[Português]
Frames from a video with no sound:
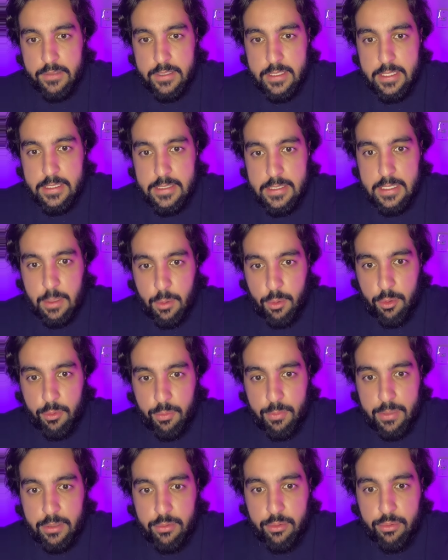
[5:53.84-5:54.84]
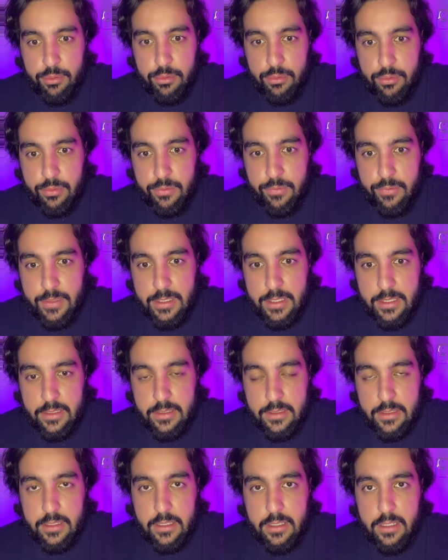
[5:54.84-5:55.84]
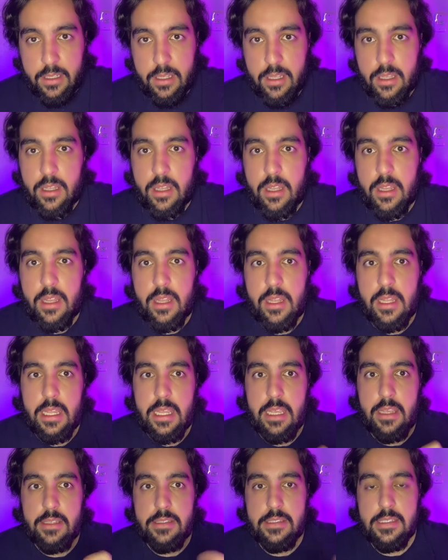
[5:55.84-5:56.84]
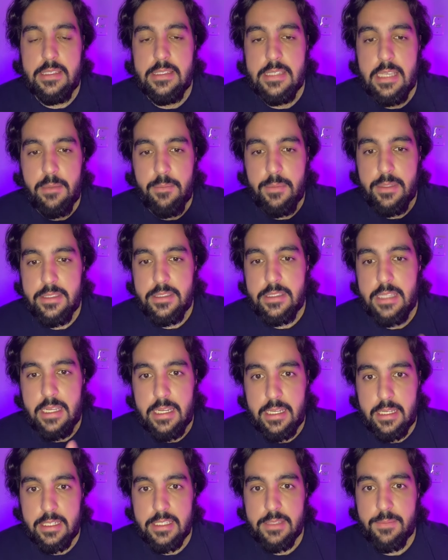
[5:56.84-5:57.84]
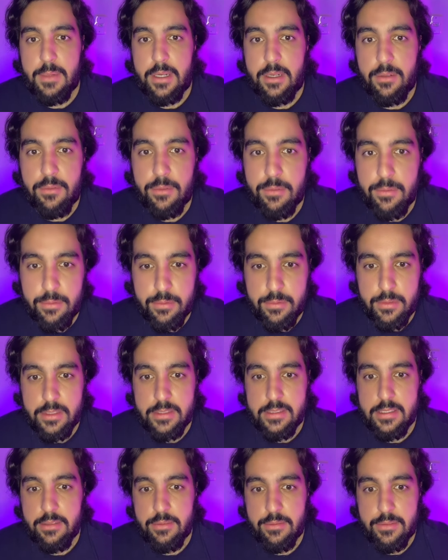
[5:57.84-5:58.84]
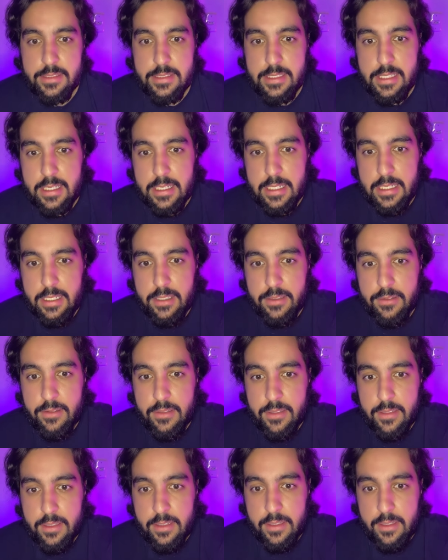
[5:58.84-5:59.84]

Vocês têm alguma dúvida? É, vocês sabem se está indo as perguntas, se não está indo?